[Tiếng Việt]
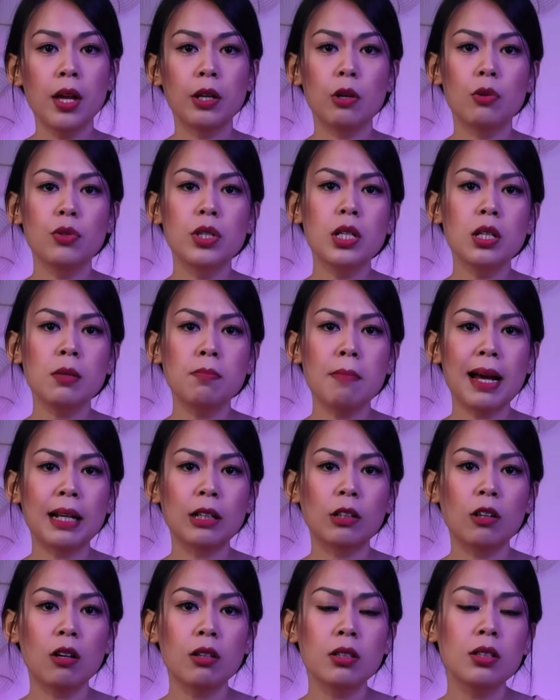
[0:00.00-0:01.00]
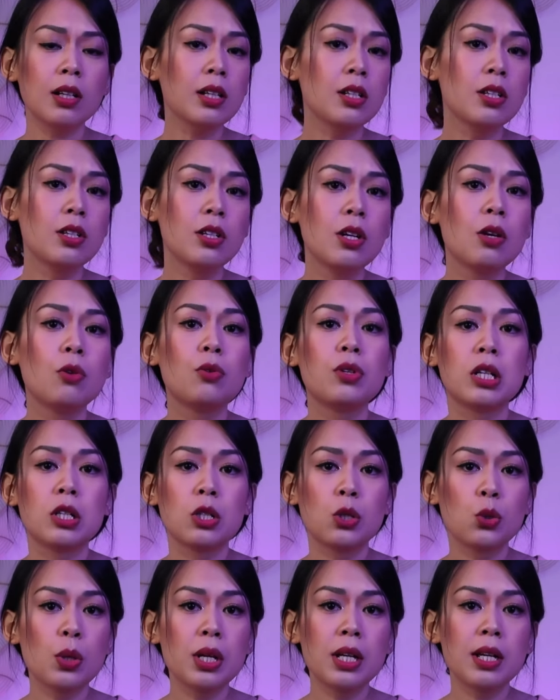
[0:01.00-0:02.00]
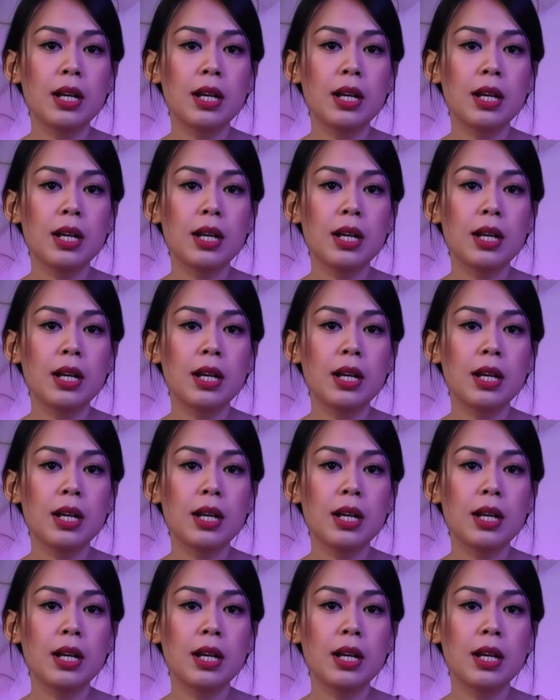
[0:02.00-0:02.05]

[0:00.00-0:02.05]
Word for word: Kiểu như bạn có rất nhiều những suy